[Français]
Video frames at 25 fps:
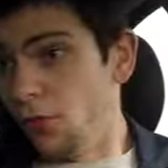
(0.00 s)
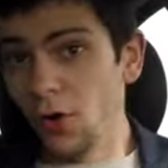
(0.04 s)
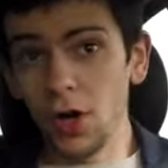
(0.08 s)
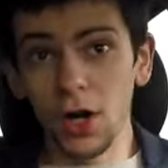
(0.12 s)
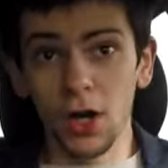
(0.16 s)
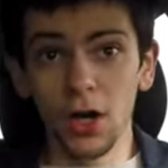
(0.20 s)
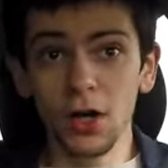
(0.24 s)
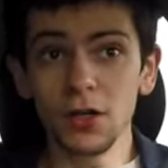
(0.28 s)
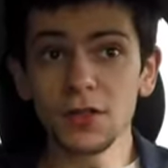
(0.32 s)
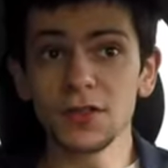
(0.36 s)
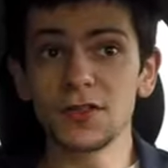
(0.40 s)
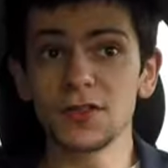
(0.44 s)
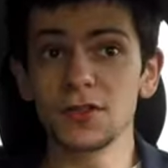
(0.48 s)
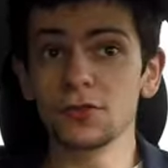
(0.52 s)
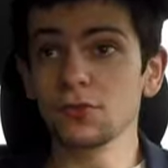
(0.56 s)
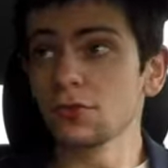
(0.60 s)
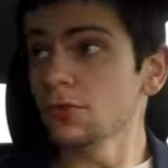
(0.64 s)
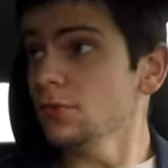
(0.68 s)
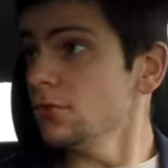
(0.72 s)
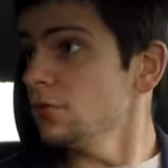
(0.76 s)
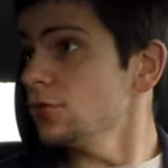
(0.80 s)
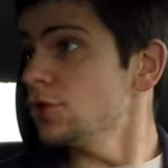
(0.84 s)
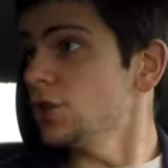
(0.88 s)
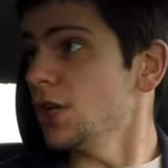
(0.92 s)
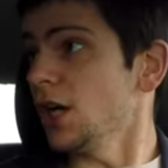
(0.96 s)
Voilà,
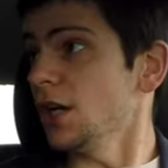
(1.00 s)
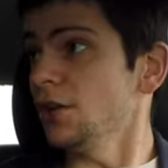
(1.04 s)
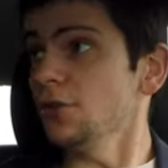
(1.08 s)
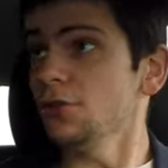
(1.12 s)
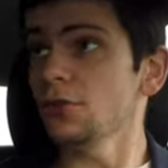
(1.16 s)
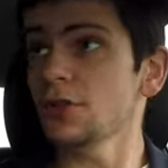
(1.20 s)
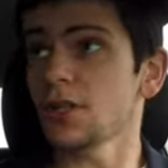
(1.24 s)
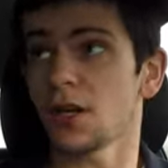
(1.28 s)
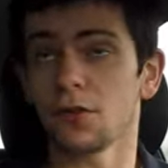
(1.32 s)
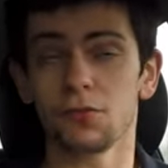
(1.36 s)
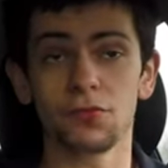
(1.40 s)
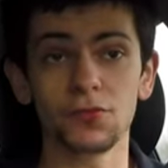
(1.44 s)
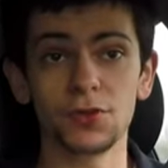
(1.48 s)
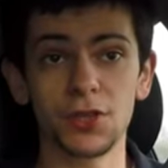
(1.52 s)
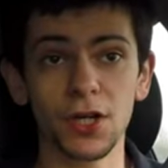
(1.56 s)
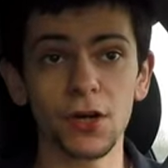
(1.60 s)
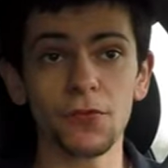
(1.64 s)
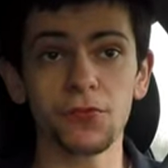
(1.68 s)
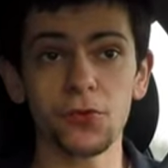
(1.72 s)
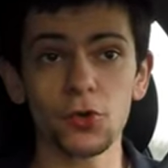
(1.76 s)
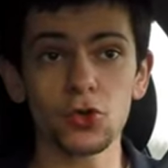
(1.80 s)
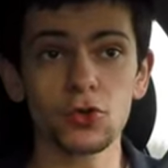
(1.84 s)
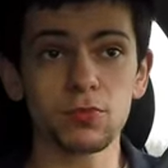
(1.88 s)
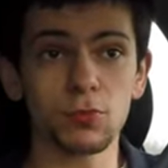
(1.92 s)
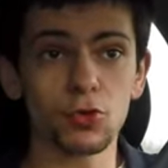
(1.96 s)
sinon j'ai rien d'autre à vous dire.
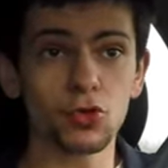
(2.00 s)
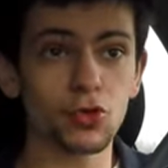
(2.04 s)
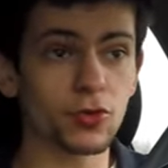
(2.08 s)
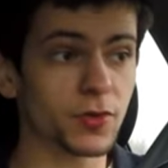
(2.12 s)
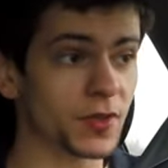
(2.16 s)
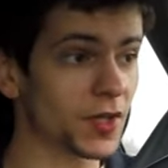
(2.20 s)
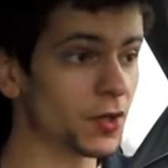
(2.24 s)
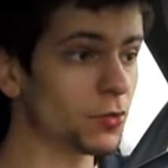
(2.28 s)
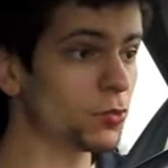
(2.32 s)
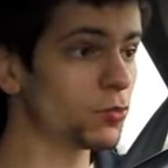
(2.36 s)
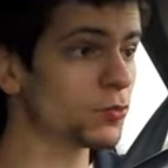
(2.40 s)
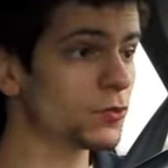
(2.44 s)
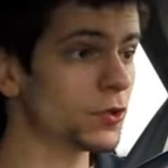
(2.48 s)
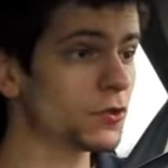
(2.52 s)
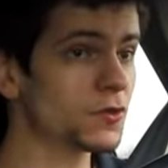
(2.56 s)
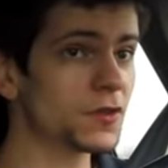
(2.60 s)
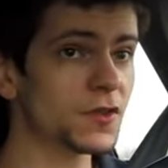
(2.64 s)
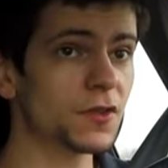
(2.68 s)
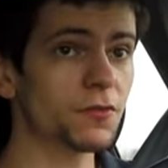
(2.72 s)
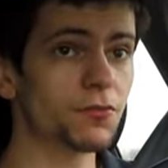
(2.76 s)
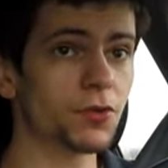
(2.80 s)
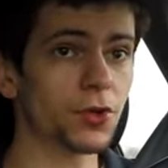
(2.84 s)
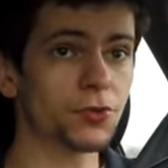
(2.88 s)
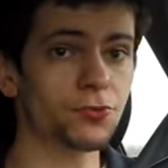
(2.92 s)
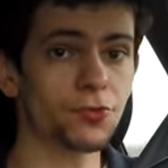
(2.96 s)
Franchement, je suis très content de
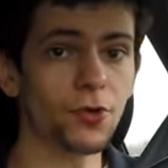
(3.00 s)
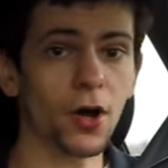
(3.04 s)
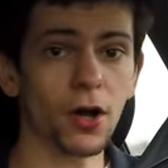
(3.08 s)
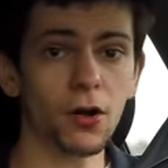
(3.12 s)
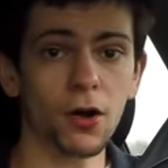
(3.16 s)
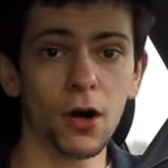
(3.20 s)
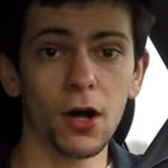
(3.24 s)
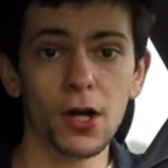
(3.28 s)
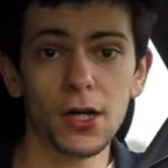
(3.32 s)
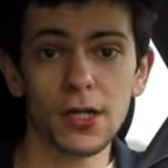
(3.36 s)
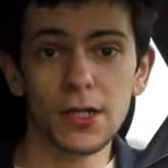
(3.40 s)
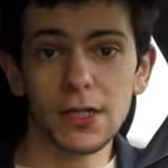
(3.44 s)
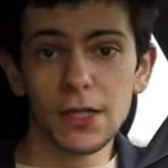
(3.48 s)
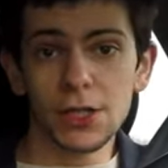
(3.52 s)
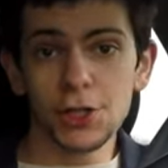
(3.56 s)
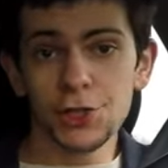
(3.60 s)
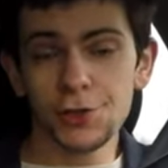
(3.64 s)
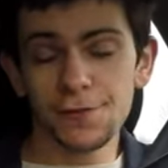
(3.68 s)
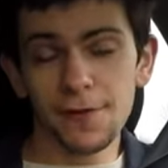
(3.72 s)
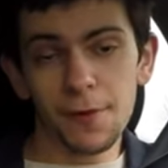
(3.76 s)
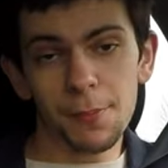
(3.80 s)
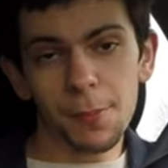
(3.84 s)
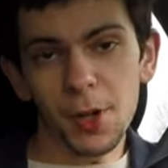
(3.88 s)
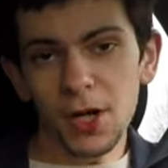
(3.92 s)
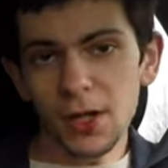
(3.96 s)
cette voiture. Alors
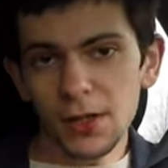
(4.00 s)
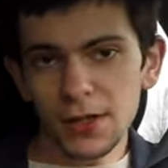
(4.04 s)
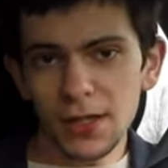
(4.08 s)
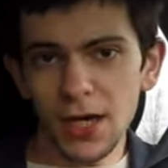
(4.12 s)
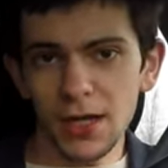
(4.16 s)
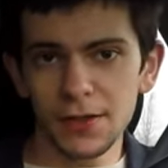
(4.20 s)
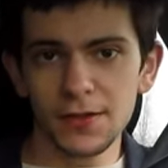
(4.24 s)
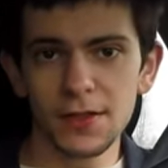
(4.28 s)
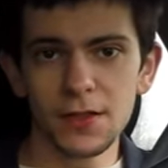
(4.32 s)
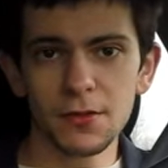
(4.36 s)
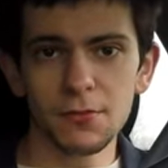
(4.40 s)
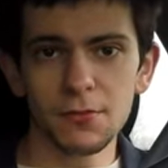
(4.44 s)
je vais pas la garder